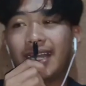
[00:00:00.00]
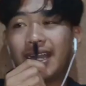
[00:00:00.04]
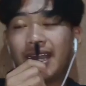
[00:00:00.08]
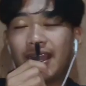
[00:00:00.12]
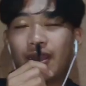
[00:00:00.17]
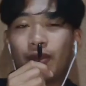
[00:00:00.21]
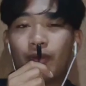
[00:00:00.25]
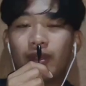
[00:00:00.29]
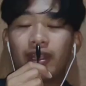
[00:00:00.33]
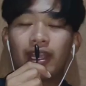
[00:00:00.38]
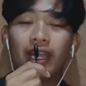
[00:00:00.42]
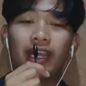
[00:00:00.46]

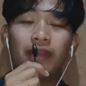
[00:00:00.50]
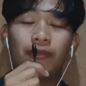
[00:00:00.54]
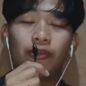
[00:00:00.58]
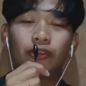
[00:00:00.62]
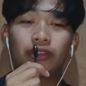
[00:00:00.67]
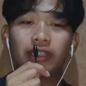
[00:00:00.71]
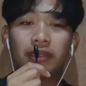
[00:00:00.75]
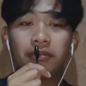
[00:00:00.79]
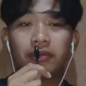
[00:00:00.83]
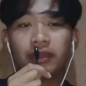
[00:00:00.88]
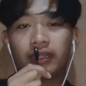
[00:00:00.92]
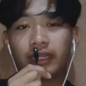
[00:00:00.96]
uh, huwag
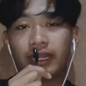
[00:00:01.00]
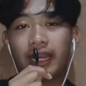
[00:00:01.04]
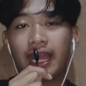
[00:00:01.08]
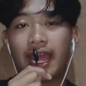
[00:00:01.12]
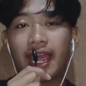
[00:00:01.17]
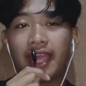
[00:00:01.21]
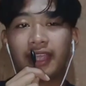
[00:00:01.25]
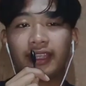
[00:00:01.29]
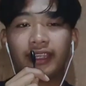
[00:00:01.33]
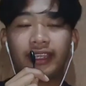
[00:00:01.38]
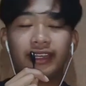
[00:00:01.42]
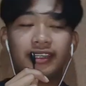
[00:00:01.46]
kalimutan
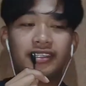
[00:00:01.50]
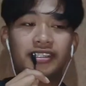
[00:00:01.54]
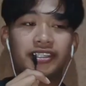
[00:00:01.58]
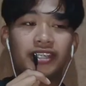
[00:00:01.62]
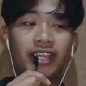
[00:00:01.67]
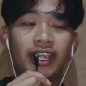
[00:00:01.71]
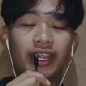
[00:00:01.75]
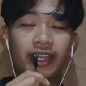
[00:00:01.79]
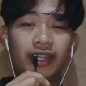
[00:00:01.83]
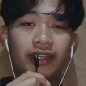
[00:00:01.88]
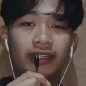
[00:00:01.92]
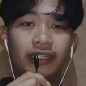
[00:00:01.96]
mag-like and
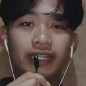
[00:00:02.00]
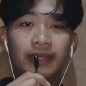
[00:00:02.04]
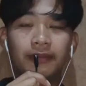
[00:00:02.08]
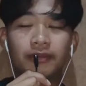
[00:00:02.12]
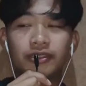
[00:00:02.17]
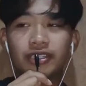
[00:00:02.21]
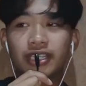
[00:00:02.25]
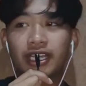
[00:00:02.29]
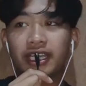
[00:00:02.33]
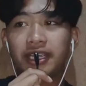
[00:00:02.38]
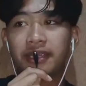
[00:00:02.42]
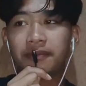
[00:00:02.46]
share
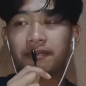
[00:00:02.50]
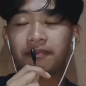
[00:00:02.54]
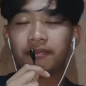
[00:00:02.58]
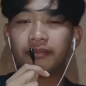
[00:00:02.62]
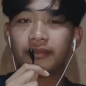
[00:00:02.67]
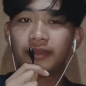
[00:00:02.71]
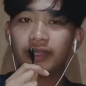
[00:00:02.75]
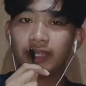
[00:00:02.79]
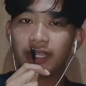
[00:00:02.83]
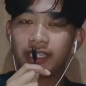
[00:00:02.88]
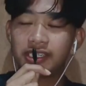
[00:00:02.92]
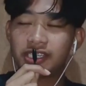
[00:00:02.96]
tapos ay
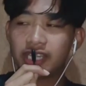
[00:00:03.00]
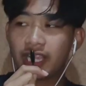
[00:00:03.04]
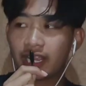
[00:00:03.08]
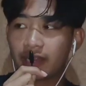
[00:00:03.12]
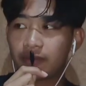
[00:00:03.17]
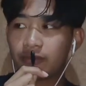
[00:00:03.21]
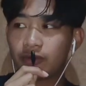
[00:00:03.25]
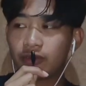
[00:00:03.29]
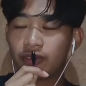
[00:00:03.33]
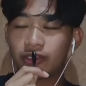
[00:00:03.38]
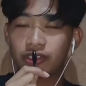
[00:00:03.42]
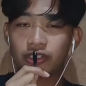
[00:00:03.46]
uh,
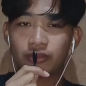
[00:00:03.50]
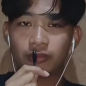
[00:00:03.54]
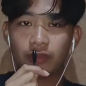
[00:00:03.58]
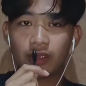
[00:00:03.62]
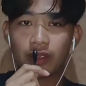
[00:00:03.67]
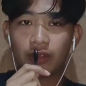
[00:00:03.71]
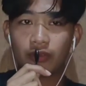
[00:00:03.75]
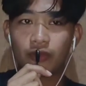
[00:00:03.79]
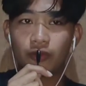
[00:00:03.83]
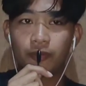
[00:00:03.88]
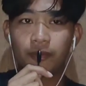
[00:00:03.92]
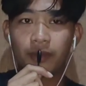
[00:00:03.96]
i-share mo sa
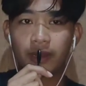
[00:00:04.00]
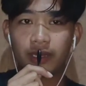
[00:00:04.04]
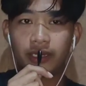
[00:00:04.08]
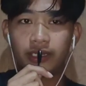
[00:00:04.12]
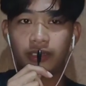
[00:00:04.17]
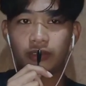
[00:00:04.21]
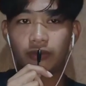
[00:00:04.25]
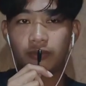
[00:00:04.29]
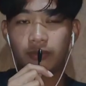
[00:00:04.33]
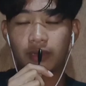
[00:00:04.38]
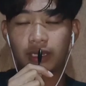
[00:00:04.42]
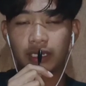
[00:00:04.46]
mga kupal
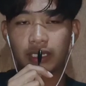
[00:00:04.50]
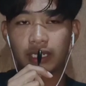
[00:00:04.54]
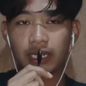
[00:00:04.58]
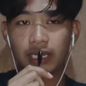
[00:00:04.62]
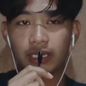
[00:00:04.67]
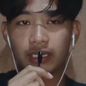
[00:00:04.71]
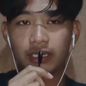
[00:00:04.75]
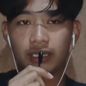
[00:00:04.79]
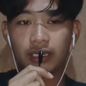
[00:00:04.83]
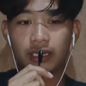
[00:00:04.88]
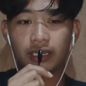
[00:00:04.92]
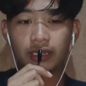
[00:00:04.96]
nindong
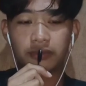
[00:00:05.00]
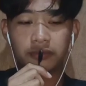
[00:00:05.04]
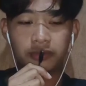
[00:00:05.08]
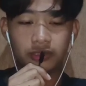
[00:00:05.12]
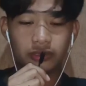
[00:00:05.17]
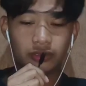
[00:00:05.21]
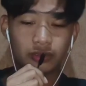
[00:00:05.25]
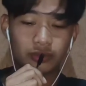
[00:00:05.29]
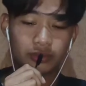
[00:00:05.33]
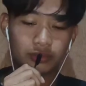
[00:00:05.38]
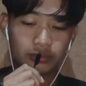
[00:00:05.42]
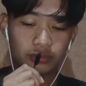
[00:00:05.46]
barkada. Aram
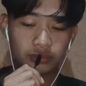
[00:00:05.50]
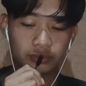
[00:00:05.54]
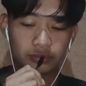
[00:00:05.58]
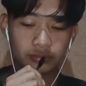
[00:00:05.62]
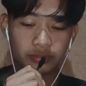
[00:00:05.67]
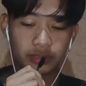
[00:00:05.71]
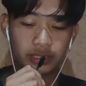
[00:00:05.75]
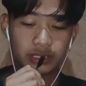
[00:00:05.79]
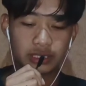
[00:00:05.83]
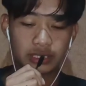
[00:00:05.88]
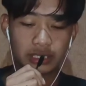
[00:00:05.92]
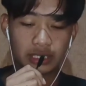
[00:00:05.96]
nito,
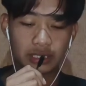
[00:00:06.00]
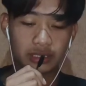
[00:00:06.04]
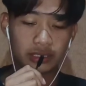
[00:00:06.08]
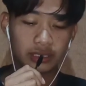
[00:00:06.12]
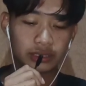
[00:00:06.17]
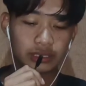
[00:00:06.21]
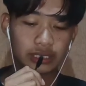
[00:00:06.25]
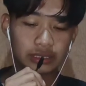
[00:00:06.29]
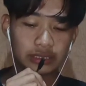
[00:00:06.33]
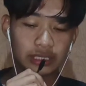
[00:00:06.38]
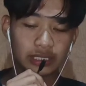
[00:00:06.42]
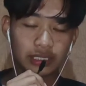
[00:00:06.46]
minsan
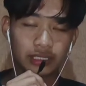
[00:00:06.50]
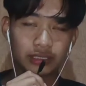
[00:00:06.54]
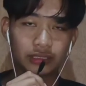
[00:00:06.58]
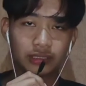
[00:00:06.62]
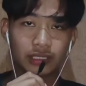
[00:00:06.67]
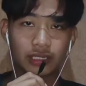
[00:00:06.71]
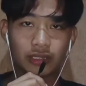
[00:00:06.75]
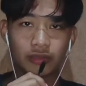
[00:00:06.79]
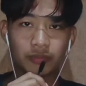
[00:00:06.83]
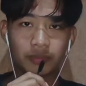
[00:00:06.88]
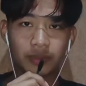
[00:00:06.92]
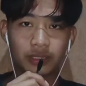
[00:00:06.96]

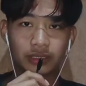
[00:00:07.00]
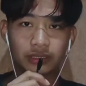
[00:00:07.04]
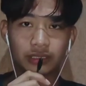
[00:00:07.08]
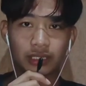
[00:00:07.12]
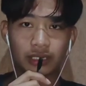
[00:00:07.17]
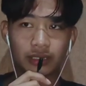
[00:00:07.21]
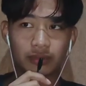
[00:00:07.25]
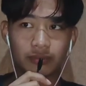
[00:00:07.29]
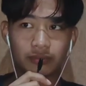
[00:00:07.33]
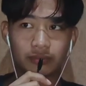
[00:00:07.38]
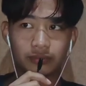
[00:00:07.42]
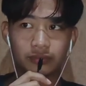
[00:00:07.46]
natataranta pag
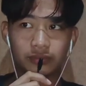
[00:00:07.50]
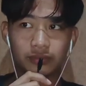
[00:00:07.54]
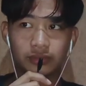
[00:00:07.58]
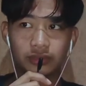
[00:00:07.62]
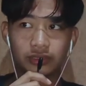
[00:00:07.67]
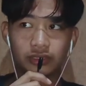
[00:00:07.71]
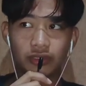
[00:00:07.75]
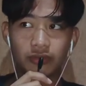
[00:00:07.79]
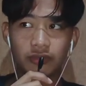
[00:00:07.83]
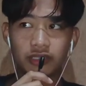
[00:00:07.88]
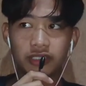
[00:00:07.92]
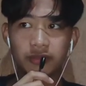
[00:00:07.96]
pagtaram.
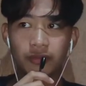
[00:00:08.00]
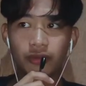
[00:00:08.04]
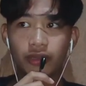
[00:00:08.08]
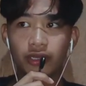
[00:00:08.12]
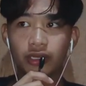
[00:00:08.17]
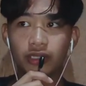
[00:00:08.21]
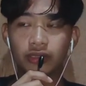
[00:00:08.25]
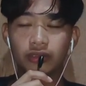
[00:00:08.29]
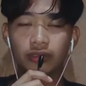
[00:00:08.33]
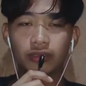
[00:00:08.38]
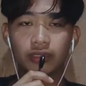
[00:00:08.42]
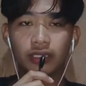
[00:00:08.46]
So mas
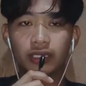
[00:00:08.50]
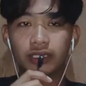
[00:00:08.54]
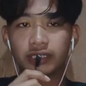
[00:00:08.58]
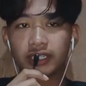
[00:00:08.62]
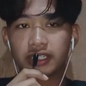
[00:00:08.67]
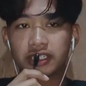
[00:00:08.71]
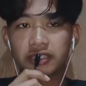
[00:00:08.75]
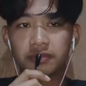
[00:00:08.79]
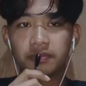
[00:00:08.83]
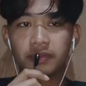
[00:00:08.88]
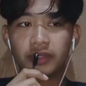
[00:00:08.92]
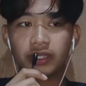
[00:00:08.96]
maganda ito nga, ah,
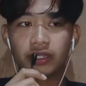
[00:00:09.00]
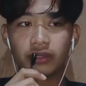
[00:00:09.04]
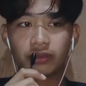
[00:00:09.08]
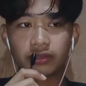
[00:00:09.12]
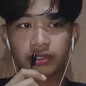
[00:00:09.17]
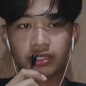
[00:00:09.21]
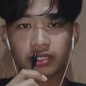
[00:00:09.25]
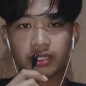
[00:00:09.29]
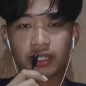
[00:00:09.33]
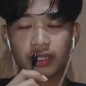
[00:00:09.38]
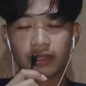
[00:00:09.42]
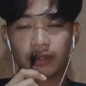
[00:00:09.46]
just be
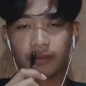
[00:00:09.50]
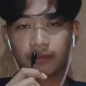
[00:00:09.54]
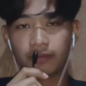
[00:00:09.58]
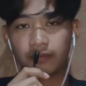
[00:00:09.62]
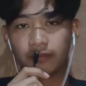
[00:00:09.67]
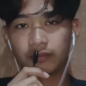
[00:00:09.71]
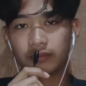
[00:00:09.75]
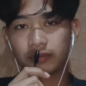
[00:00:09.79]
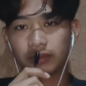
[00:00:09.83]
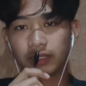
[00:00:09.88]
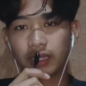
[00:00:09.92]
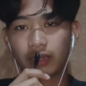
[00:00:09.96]
yourself.
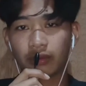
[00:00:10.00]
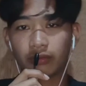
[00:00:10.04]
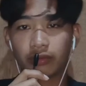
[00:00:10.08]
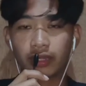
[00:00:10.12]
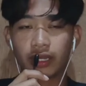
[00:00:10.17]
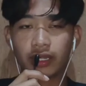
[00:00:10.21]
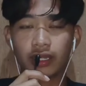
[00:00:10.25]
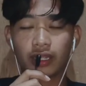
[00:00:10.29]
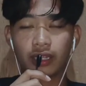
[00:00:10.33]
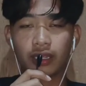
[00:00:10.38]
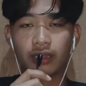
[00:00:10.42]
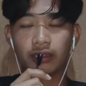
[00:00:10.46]
Aram
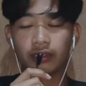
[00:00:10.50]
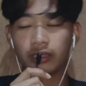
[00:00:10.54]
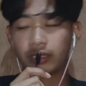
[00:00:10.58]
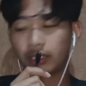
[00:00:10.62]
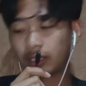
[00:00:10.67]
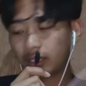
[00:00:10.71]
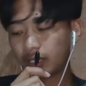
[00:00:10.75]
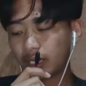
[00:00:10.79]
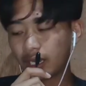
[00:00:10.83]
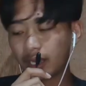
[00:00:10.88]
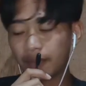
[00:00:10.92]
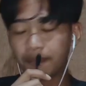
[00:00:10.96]
kaya ang
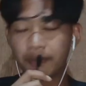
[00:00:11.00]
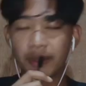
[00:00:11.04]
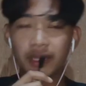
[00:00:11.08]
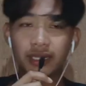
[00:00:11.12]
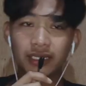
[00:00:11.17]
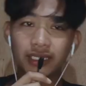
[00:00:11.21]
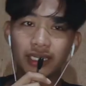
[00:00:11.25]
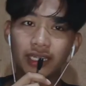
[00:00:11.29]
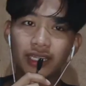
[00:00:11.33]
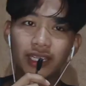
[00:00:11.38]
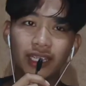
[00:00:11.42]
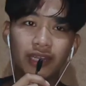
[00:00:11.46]

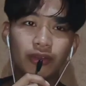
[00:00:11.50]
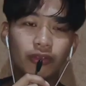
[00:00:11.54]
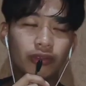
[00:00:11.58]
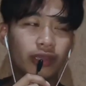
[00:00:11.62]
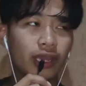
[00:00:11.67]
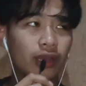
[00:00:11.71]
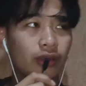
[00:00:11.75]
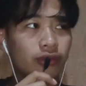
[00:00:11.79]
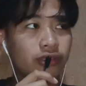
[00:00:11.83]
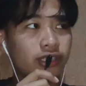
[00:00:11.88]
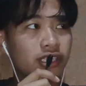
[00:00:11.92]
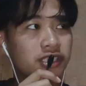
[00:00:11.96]
pag naging ano
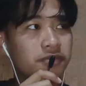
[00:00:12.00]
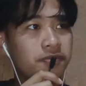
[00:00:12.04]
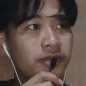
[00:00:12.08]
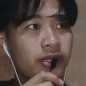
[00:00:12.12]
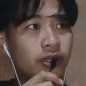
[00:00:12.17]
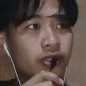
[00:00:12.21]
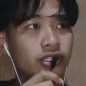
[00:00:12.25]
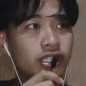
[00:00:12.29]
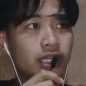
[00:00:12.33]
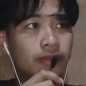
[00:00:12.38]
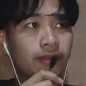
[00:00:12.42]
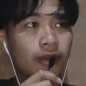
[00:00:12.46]
kaya ako, just be
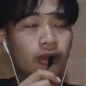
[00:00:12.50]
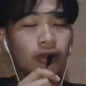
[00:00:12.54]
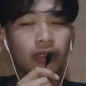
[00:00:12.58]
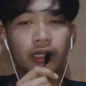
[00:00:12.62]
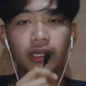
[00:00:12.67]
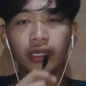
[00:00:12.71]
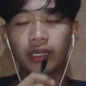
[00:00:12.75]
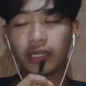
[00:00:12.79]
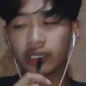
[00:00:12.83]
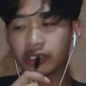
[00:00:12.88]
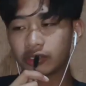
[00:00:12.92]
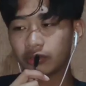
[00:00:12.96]
yourself. Aram
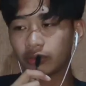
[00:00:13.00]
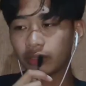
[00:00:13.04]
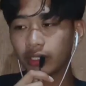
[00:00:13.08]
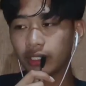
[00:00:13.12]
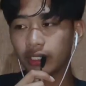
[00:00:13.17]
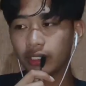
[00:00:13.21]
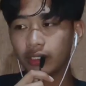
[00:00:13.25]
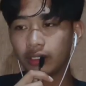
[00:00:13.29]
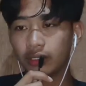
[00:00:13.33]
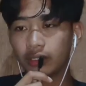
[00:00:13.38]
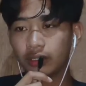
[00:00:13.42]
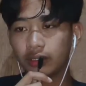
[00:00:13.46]
kaya relax yung
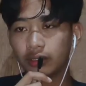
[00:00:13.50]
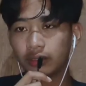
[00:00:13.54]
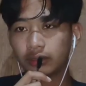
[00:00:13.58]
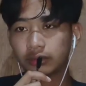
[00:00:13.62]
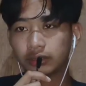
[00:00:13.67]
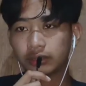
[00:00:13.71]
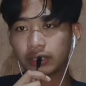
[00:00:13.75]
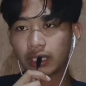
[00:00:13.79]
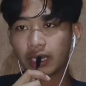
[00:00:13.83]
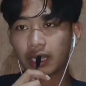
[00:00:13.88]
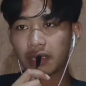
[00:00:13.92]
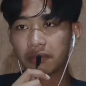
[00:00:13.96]
kanya.
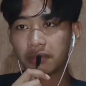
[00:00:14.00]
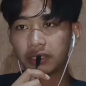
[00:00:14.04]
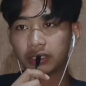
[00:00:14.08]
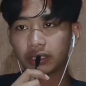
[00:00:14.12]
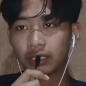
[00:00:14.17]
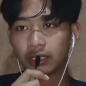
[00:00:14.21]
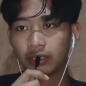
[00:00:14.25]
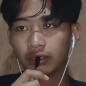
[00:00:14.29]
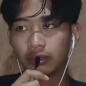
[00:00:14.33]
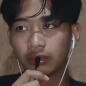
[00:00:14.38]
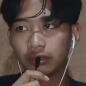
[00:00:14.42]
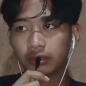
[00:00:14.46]
Salamat
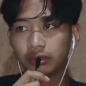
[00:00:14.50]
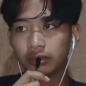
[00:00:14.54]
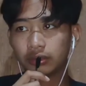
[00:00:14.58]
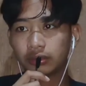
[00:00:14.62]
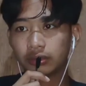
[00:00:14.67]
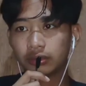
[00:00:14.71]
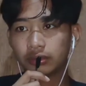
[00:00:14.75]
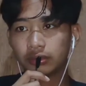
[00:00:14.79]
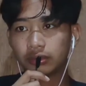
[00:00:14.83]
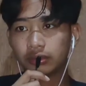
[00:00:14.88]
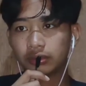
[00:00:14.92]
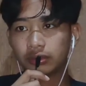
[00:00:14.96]
ang oh.
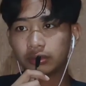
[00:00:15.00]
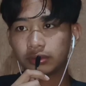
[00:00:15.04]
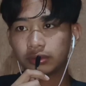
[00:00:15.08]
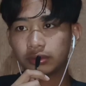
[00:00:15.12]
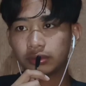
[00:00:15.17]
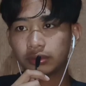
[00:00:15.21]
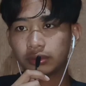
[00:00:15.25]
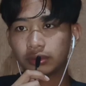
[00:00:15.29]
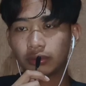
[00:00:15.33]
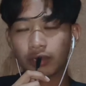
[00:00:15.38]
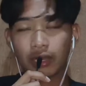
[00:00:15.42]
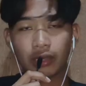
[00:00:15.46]

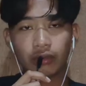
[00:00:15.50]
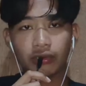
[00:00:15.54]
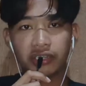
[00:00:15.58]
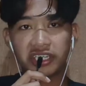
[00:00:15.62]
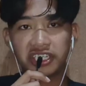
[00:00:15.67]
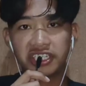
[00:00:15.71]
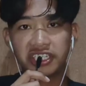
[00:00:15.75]
So Aram